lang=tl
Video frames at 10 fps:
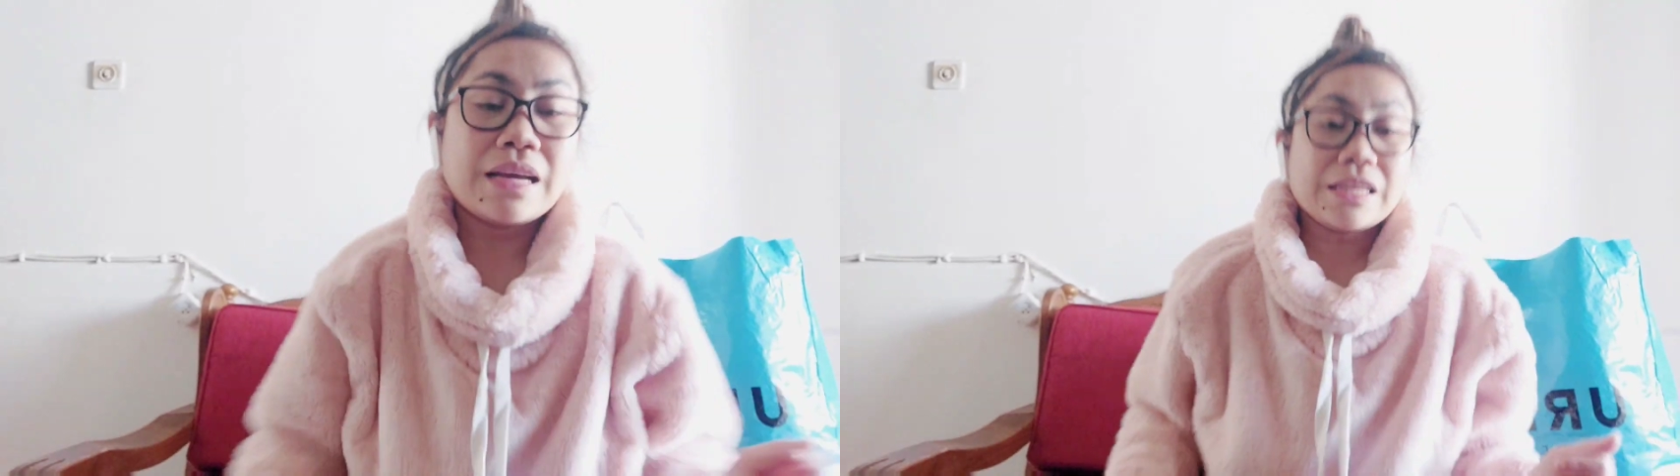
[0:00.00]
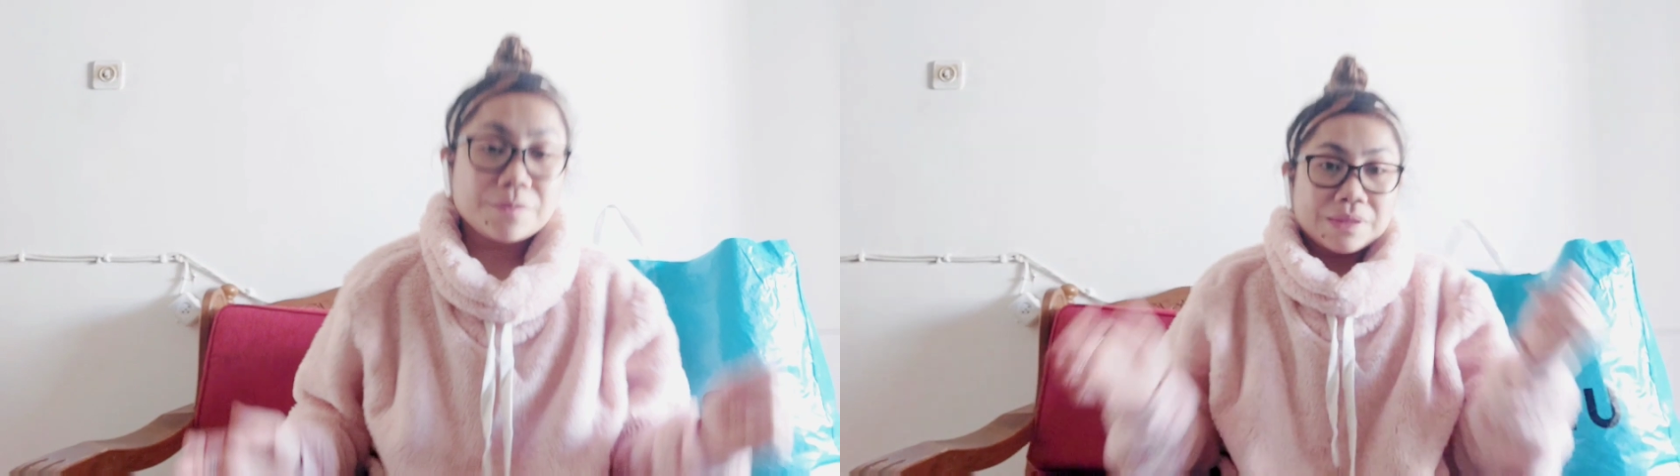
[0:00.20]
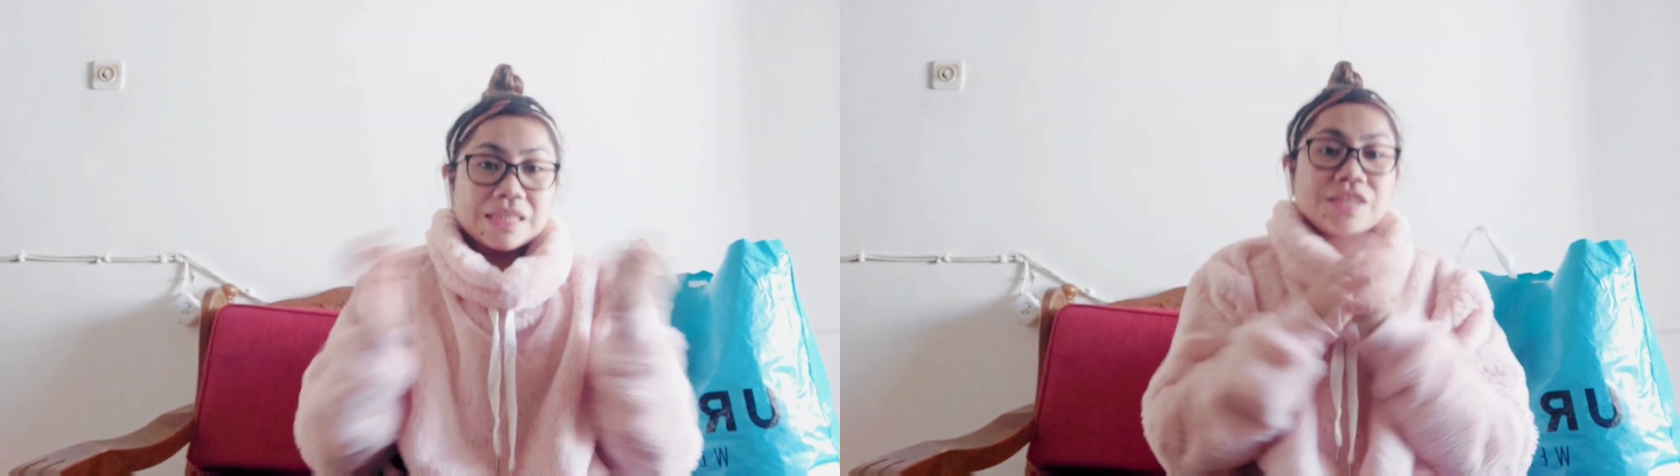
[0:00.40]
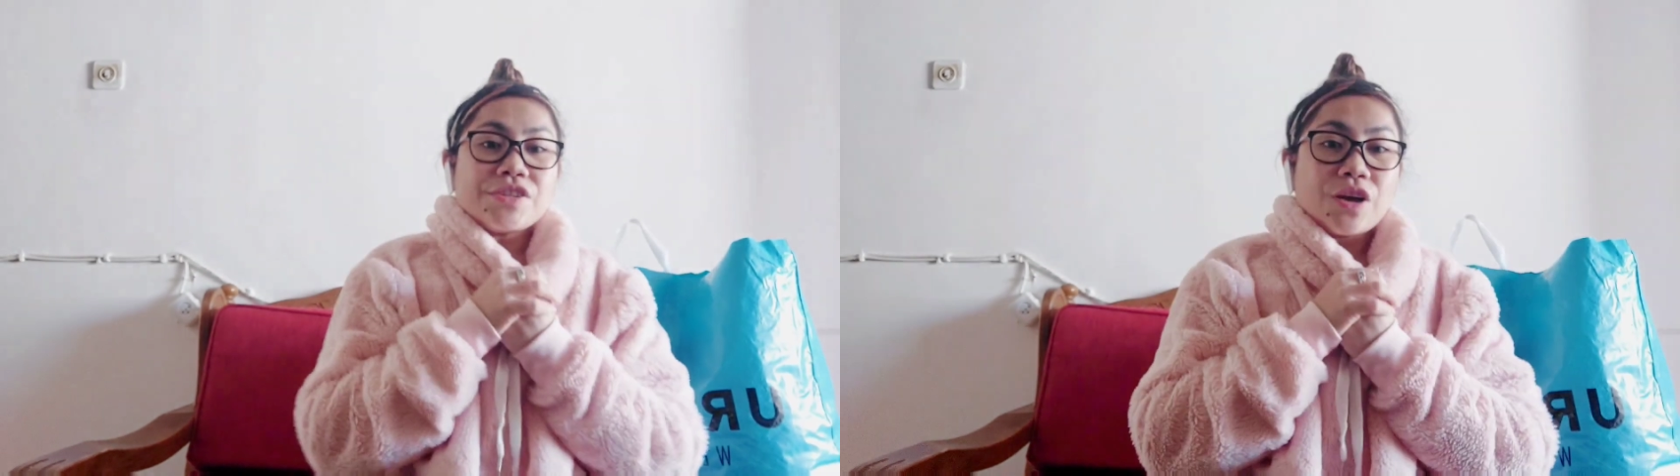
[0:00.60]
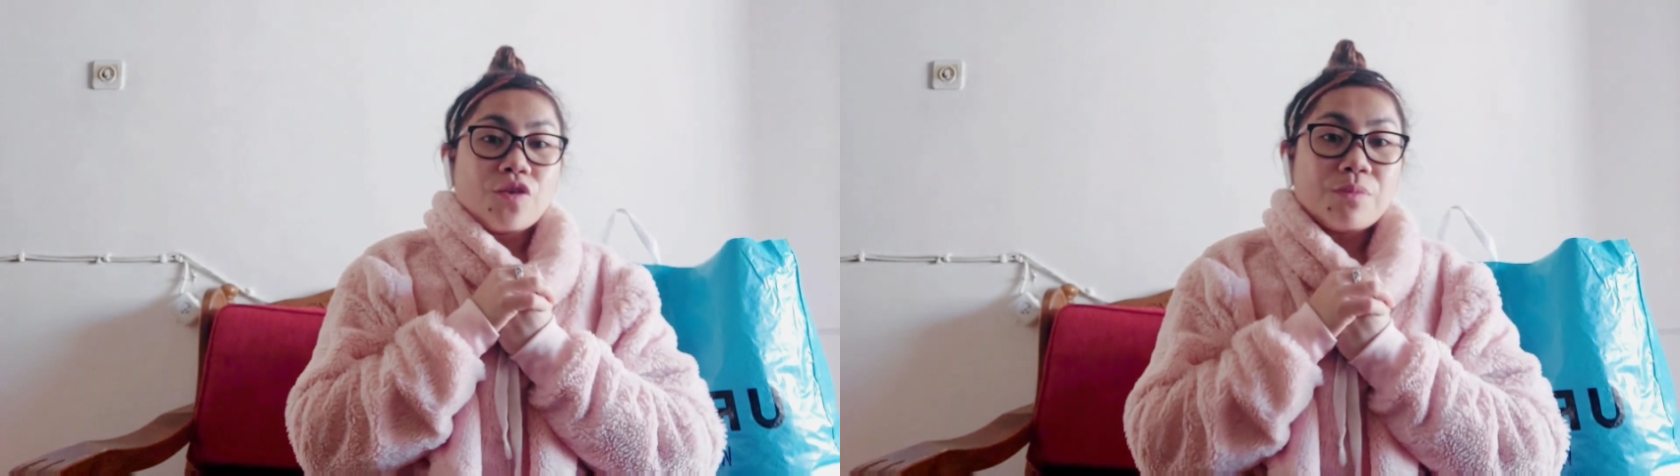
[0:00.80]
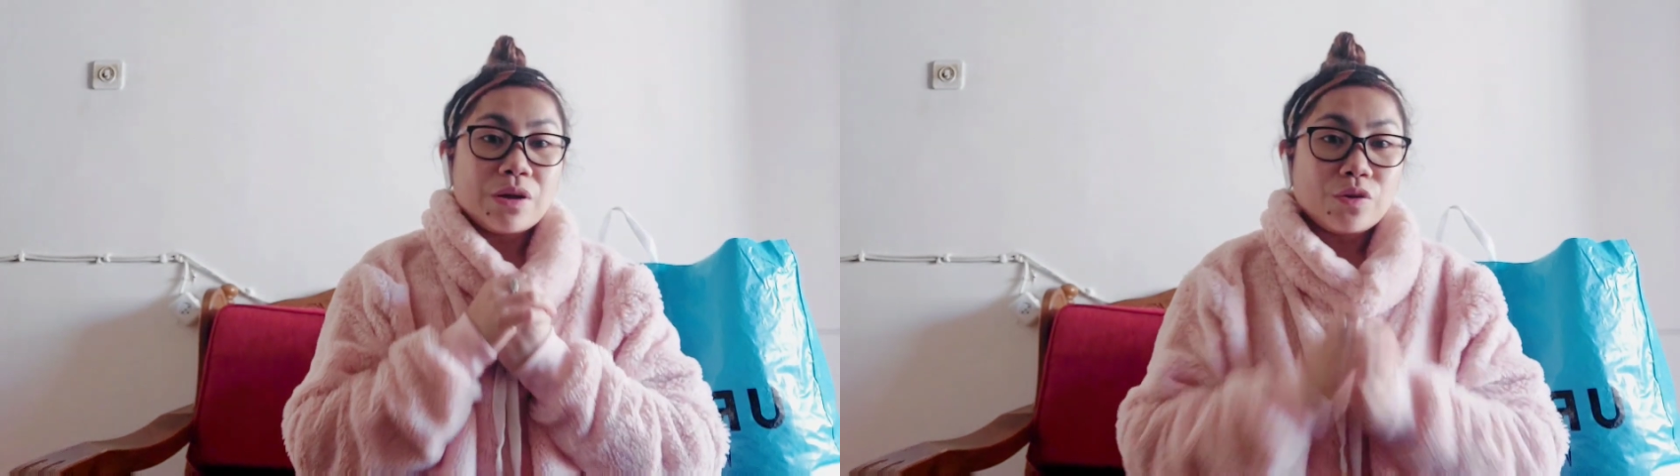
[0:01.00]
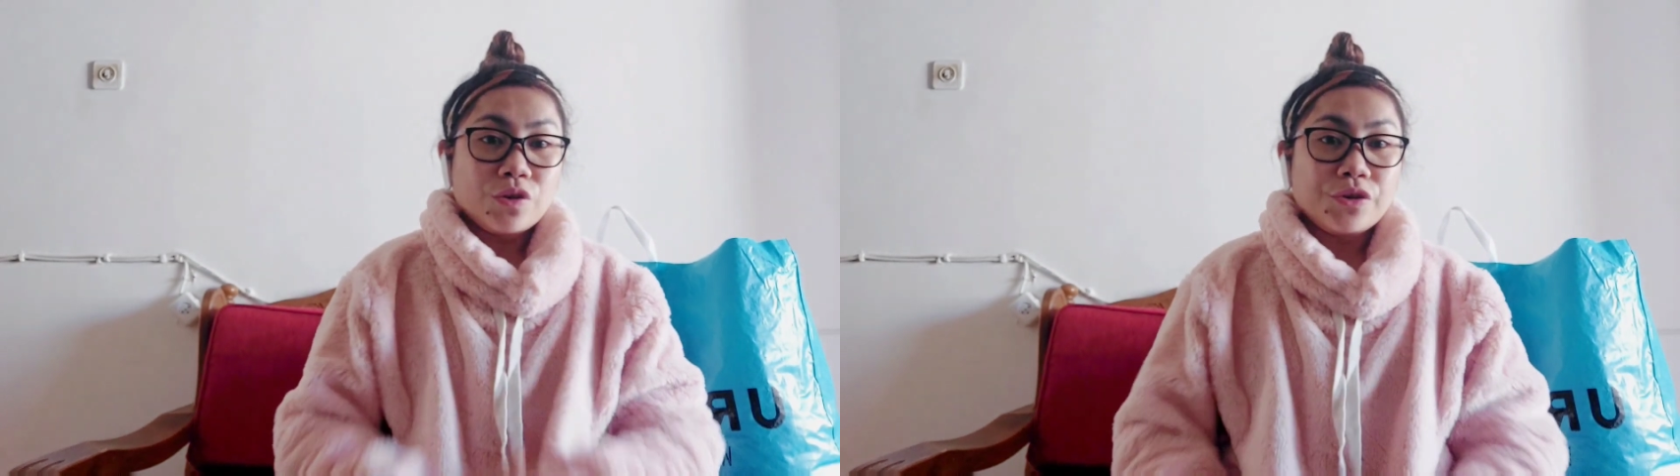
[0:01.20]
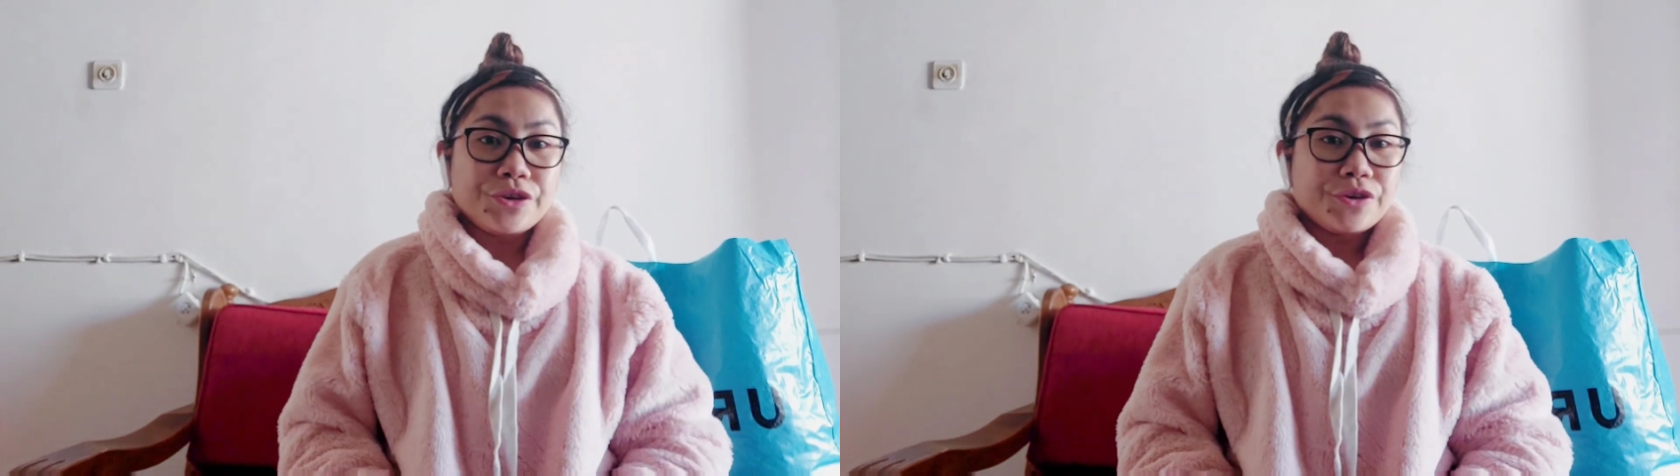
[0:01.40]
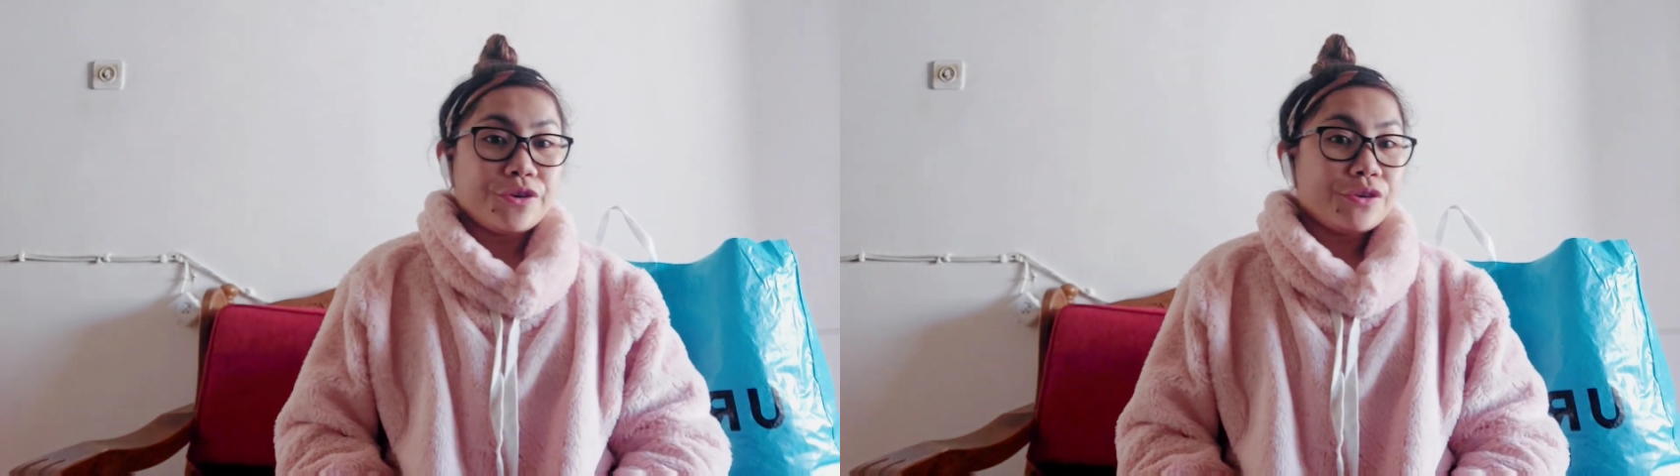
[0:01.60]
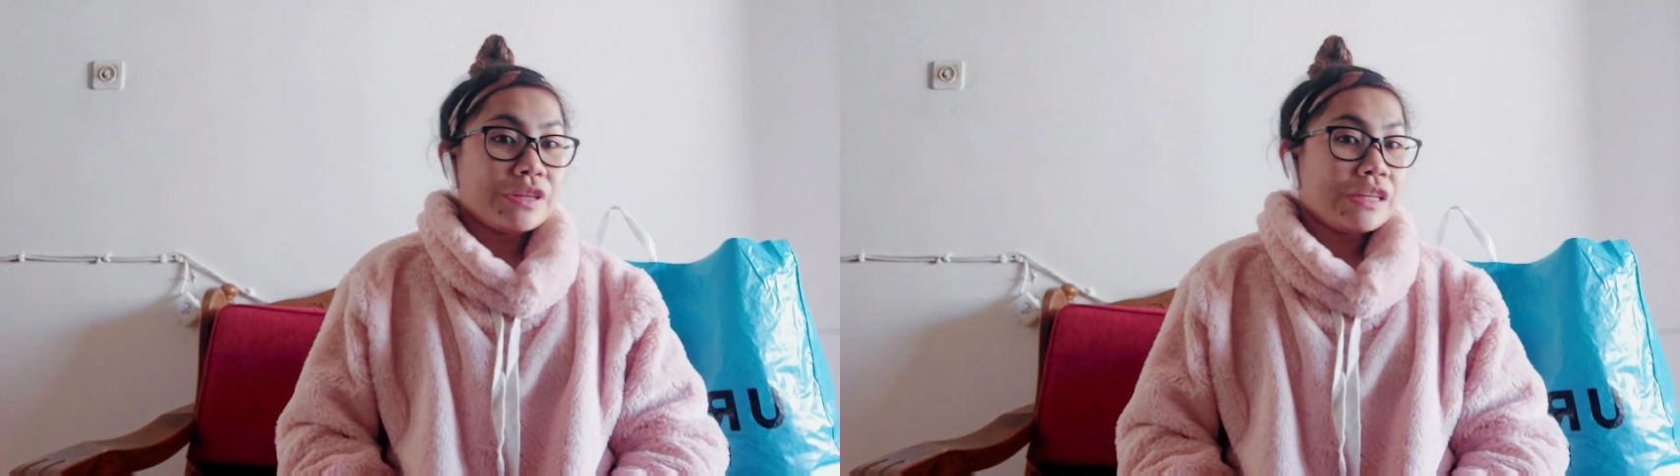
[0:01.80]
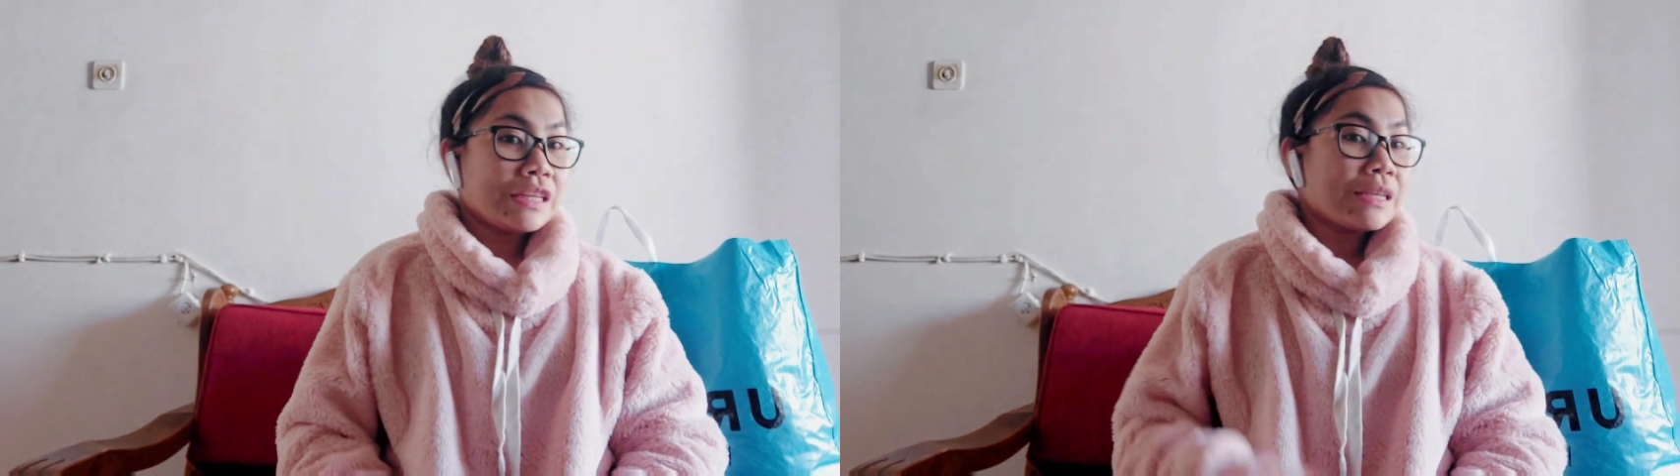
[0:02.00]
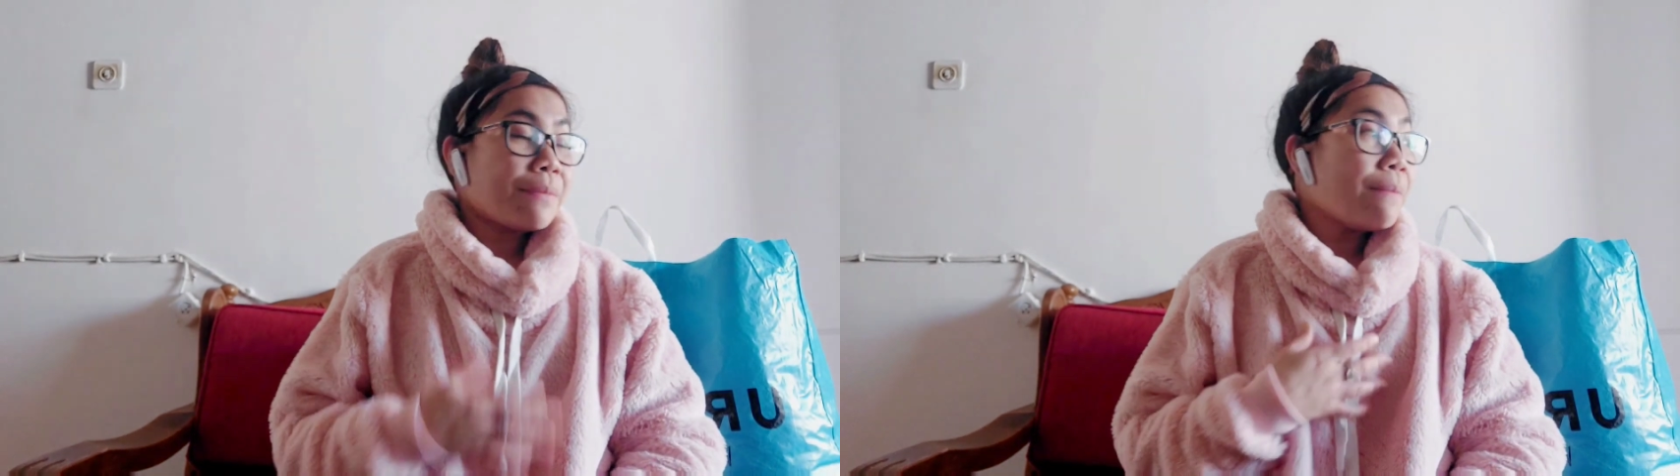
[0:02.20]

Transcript: Guys, pasensya kung magulo yung nasa